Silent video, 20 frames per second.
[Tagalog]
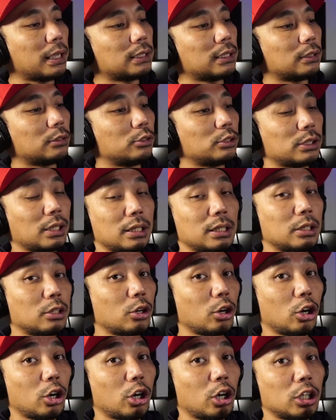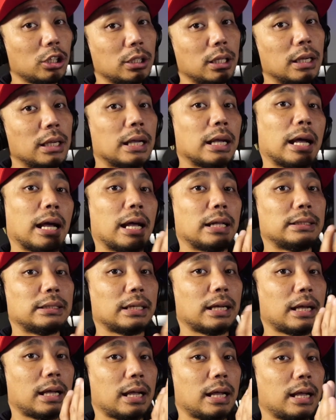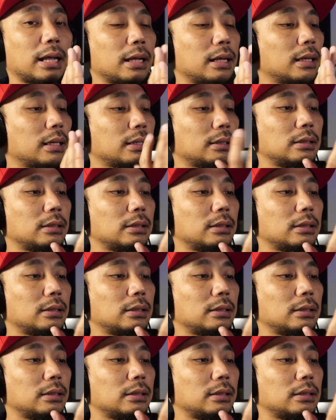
kaysa dun sa likod at saka